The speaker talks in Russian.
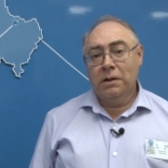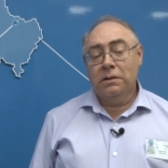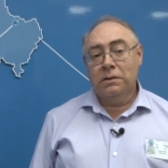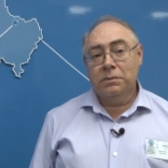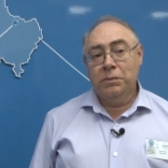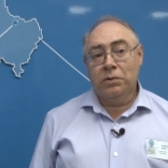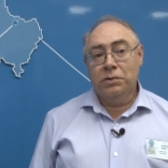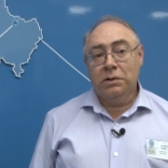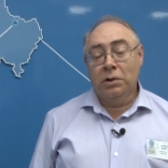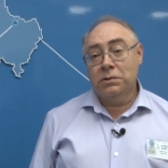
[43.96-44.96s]
Это, в первую
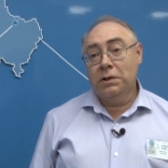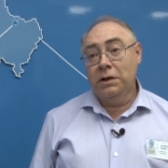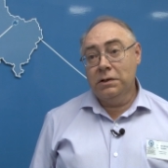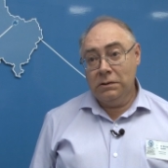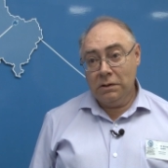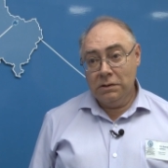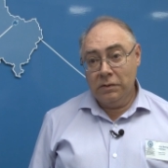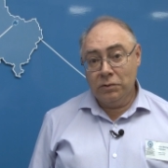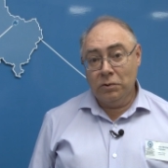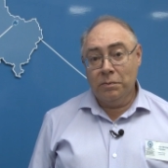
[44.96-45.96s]
очередь, от Росреестра,
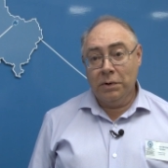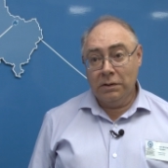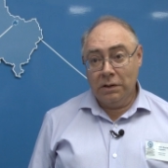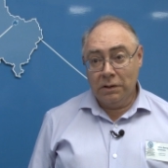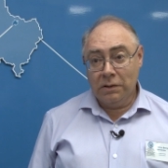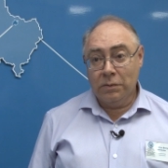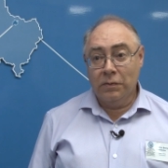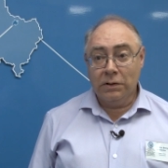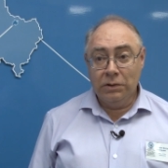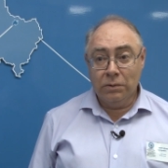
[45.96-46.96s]
если вы что-то продали, там
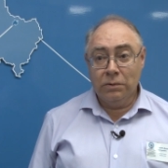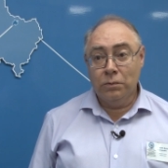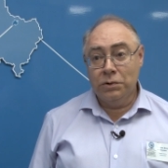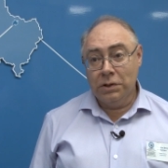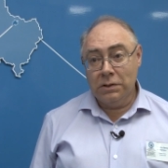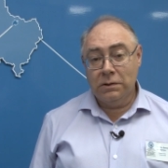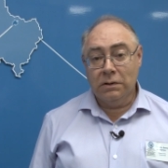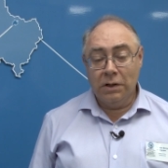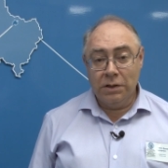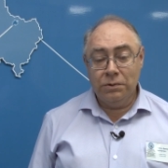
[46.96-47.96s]
квартиру,
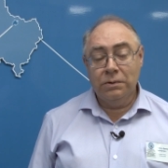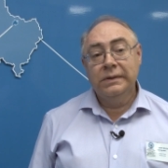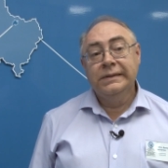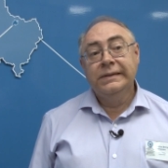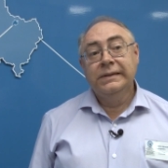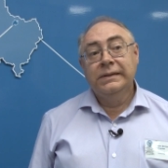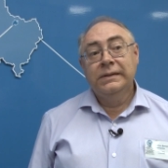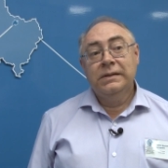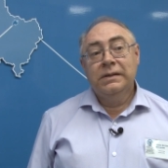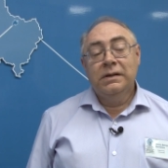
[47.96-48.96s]
участок, дачу.
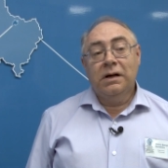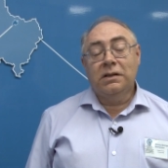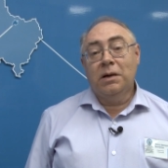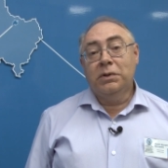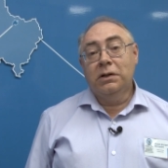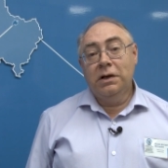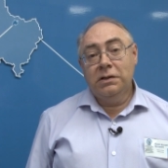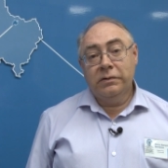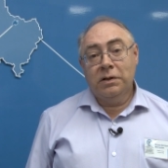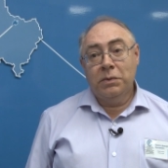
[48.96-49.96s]
От ГИБДД,
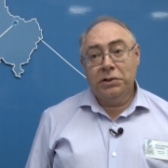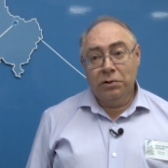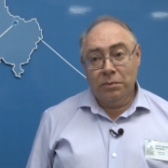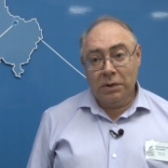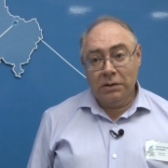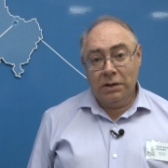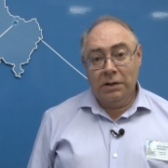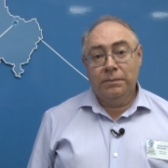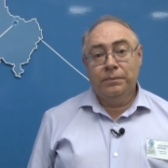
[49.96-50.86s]
если вы там машину продали,